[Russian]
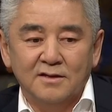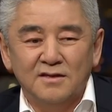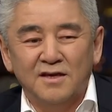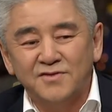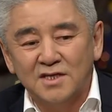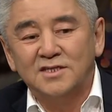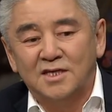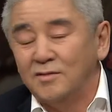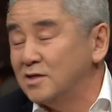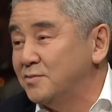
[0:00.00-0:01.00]
Я всегда
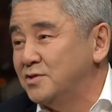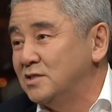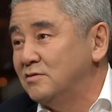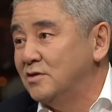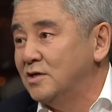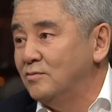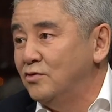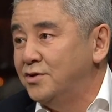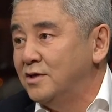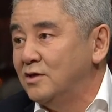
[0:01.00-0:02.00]
занимался общественной
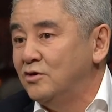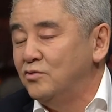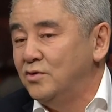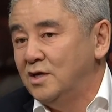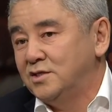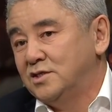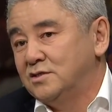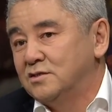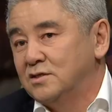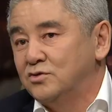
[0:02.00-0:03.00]
работой, и у меня,
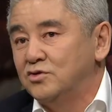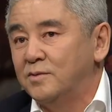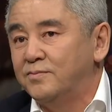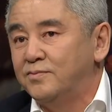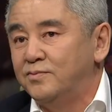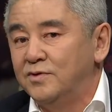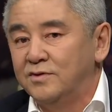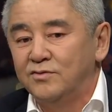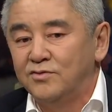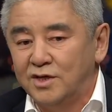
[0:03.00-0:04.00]
честно скажу, это,
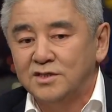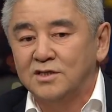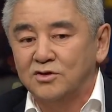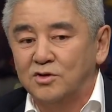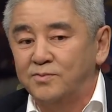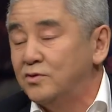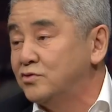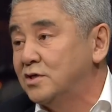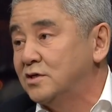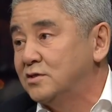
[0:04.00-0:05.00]
ну, я считаю, что
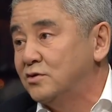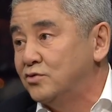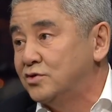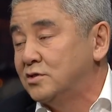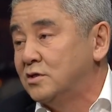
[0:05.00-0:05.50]
получается лучше.